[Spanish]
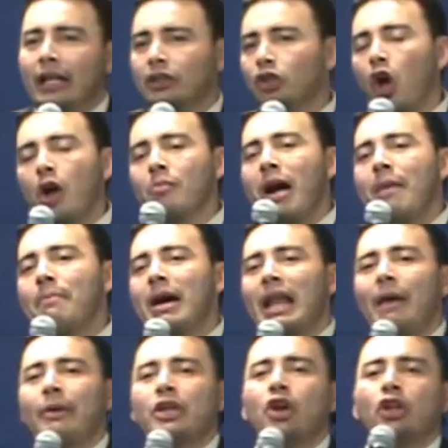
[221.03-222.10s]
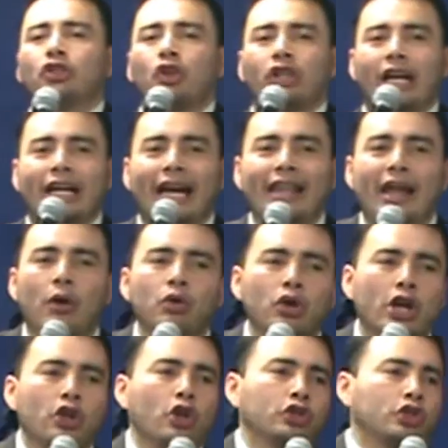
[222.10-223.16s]
El don más maravilloso que cada
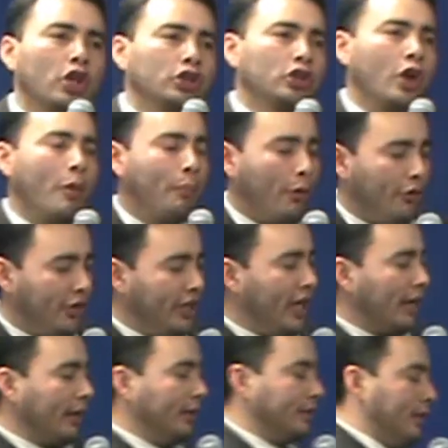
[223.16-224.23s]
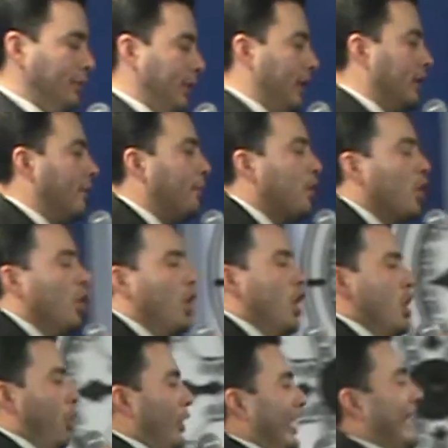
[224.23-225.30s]
uno de nosotros podría recibir
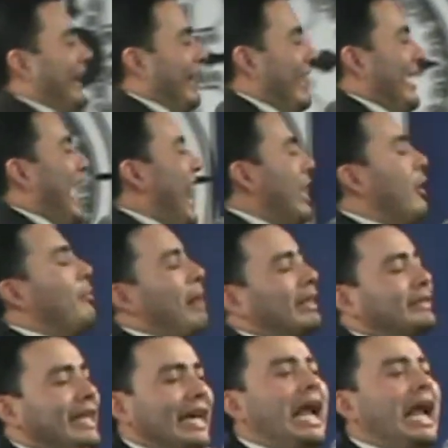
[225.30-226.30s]
o el regalo más